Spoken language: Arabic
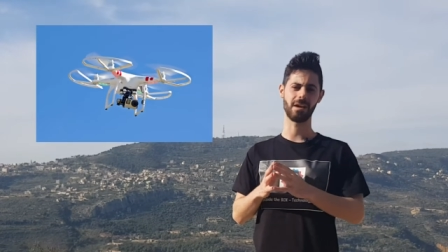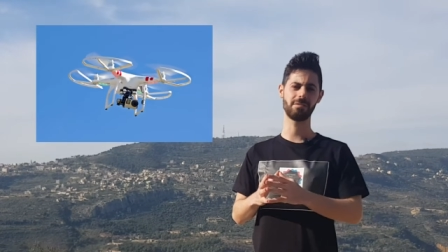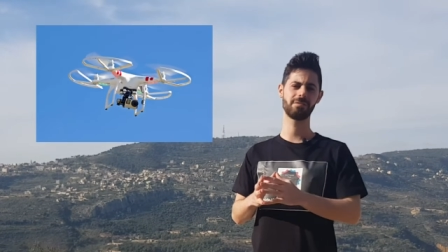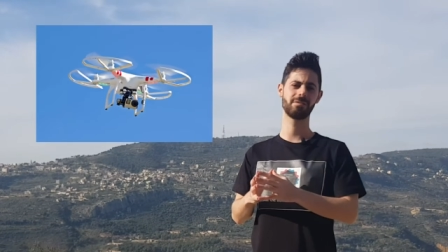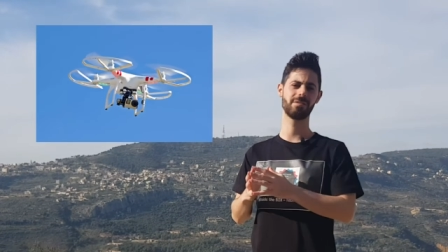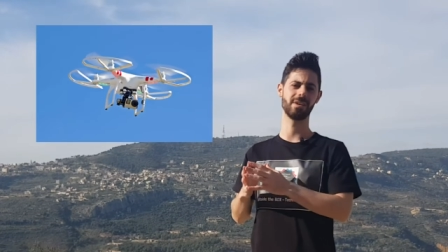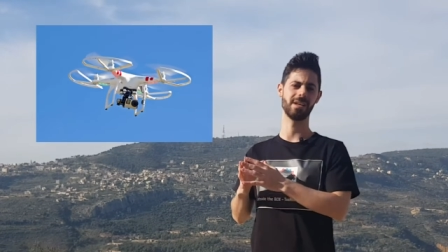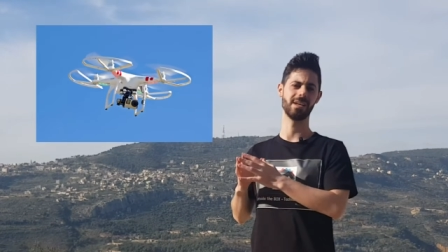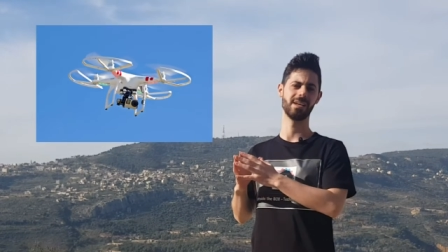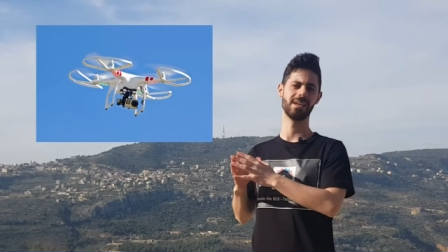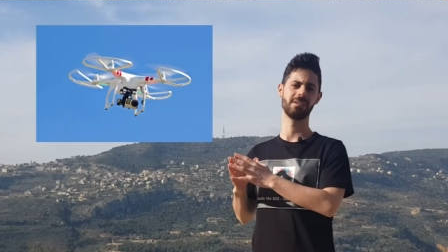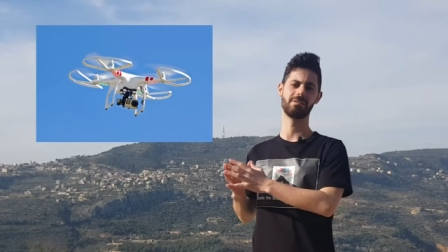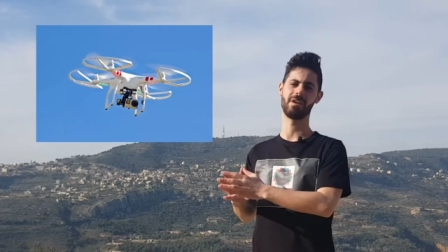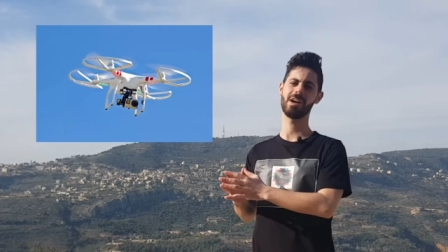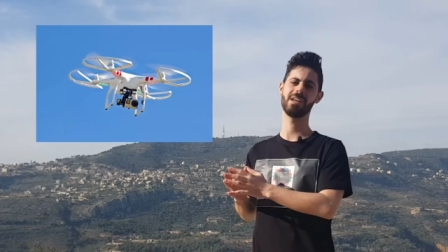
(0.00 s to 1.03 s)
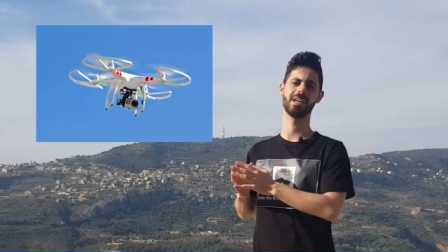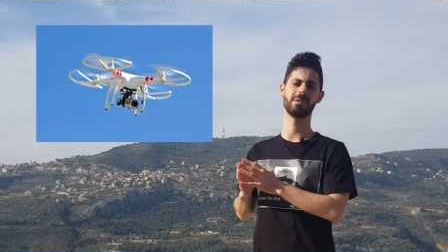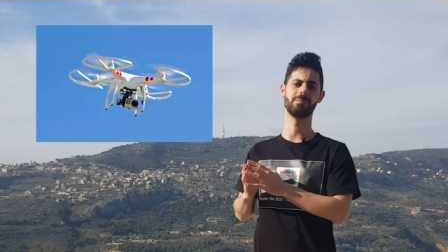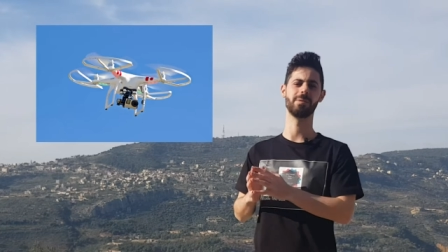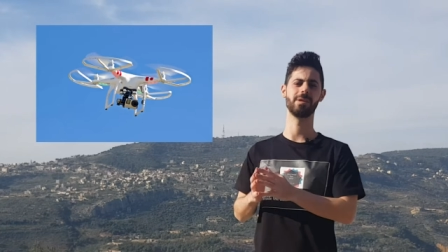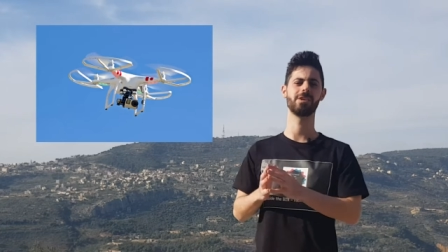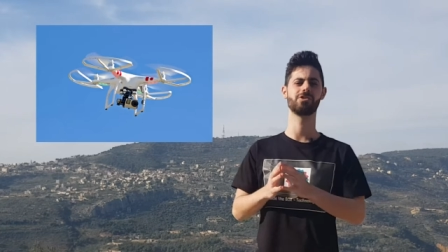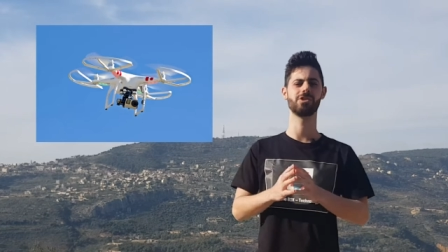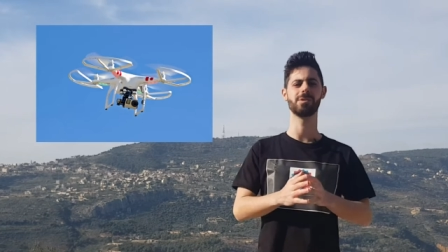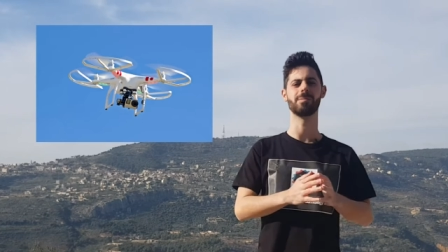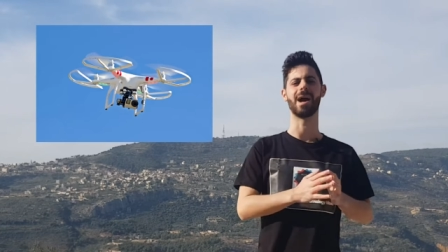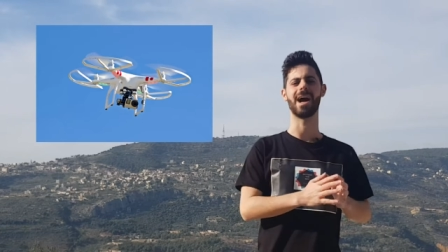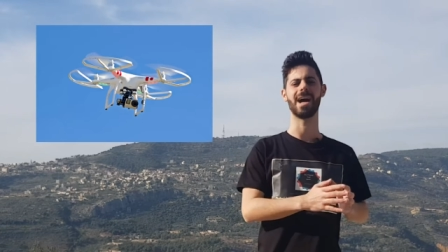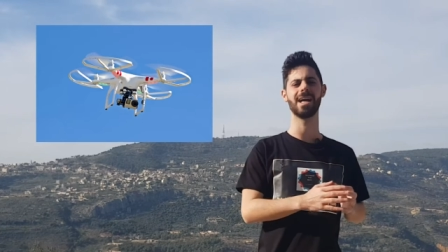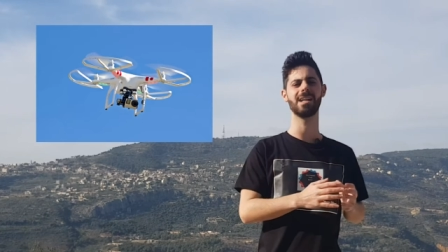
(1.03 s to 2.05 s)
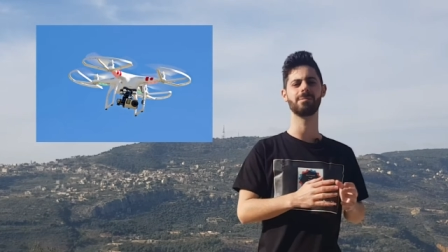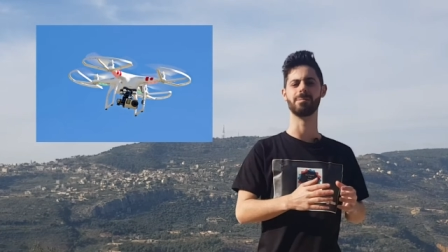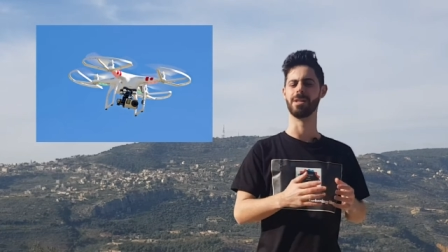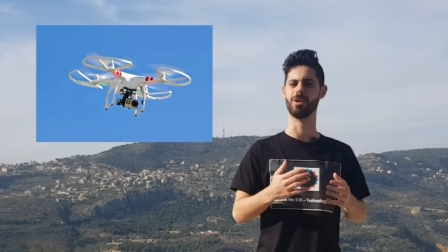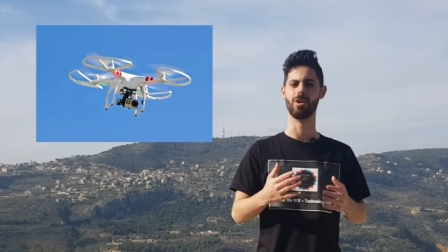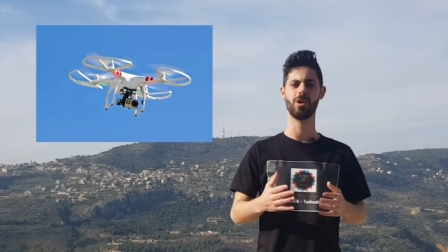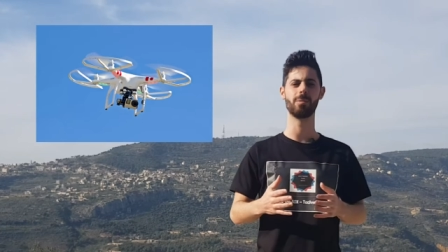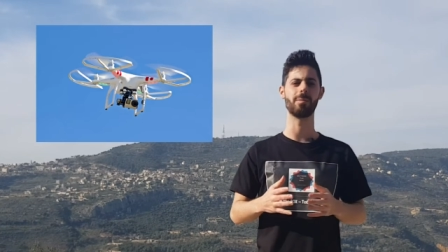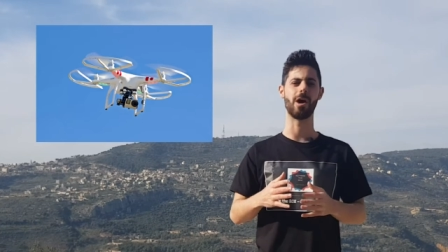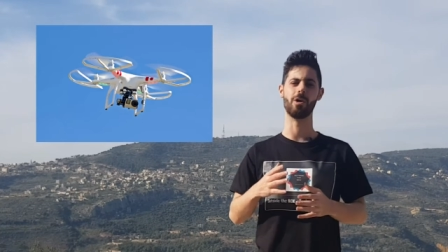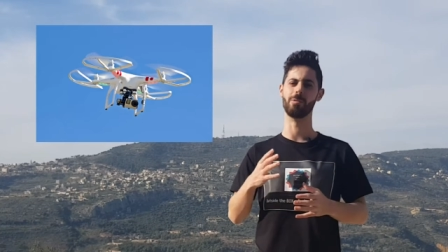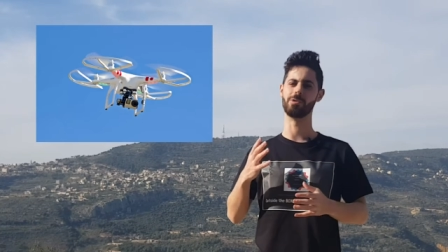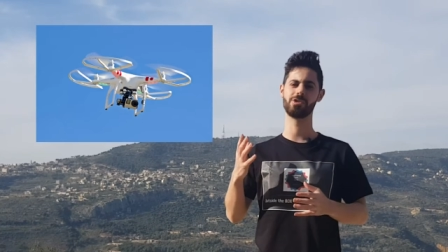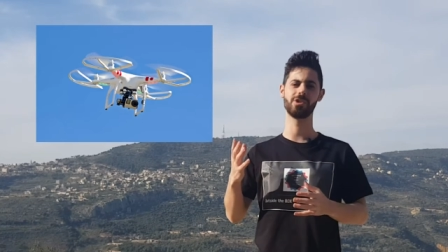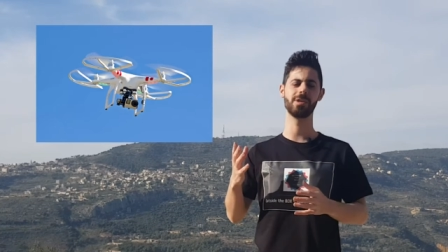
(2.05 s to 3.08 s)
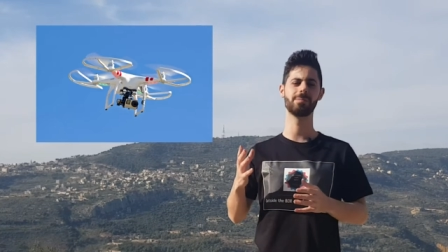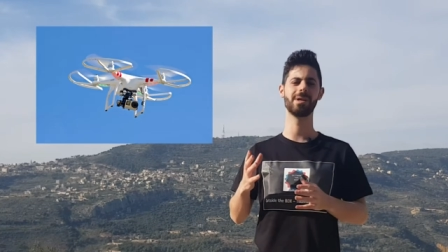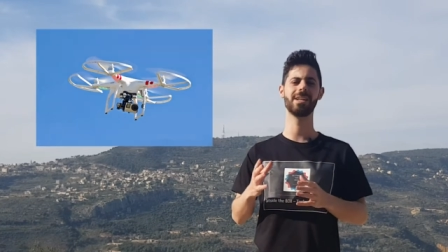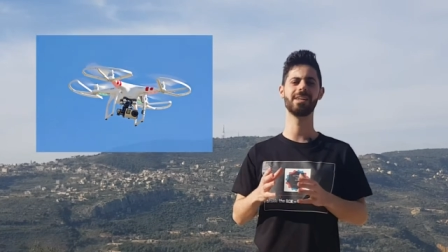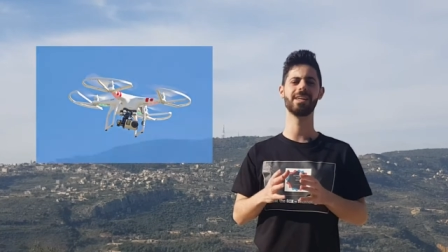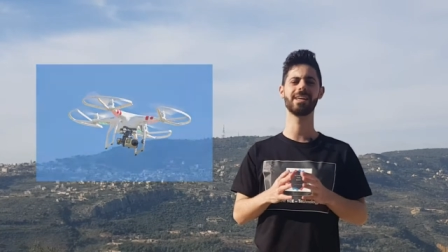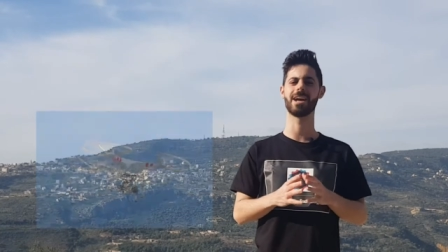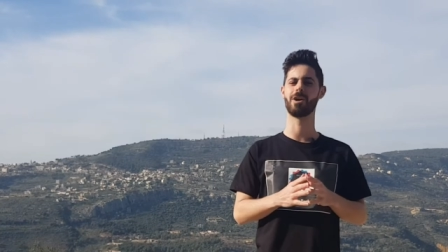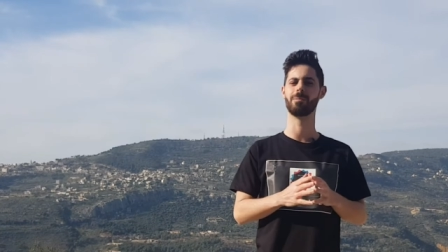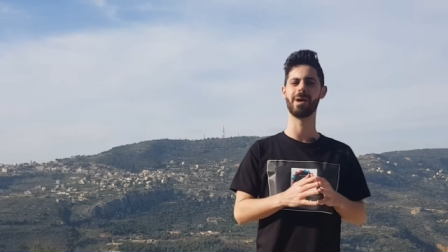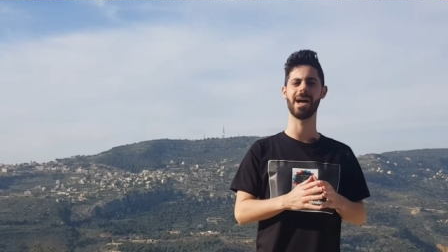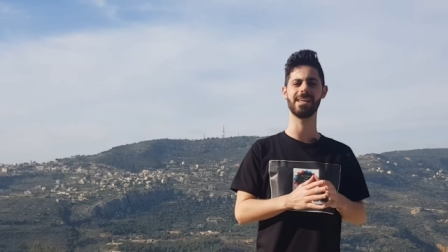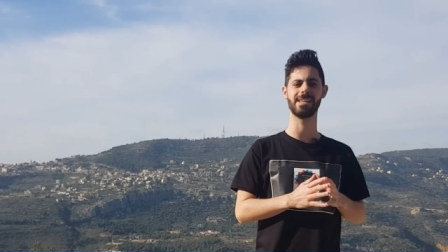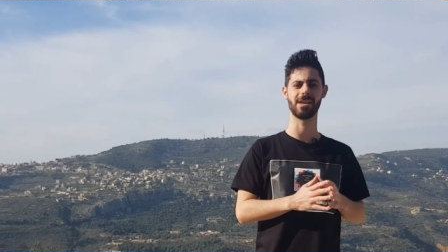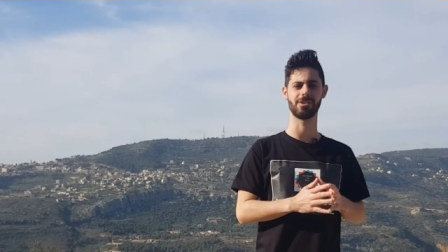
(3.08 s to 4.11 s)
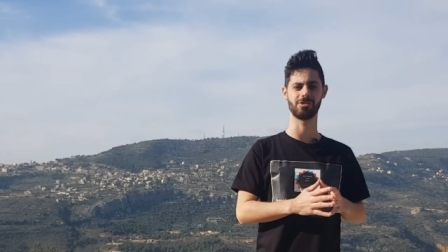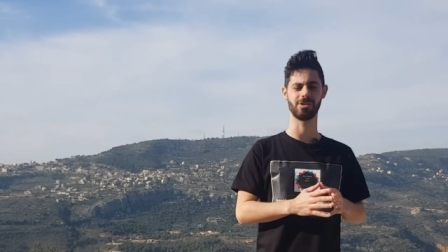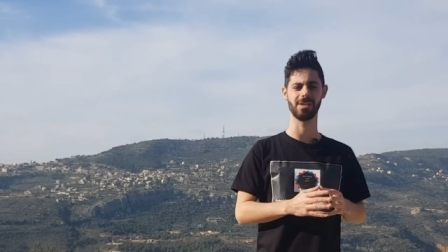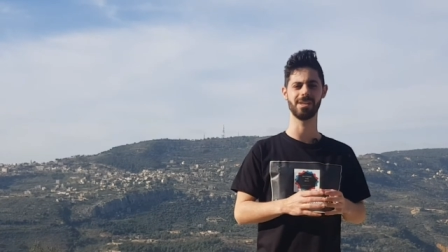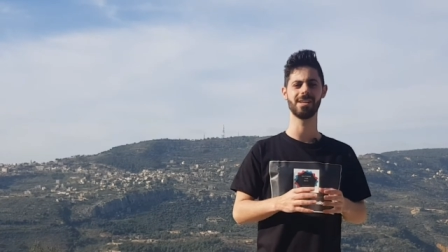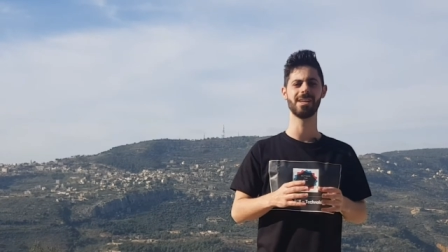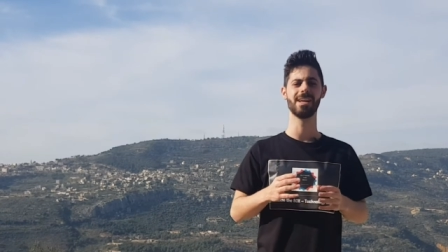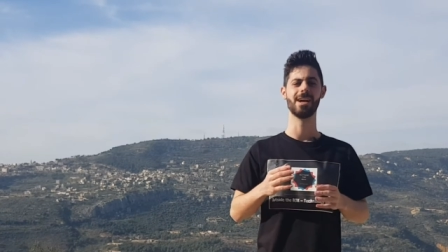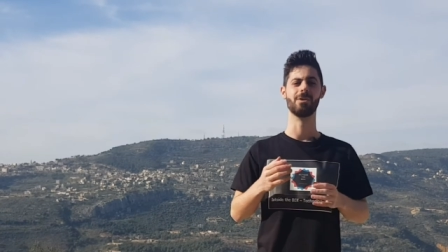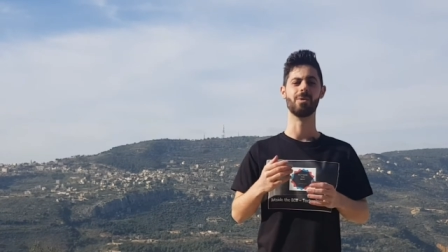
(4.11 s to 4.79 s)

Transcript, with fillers: تطفي فاير بشي محل بالهوم او بشي بيلدينج او باي شيء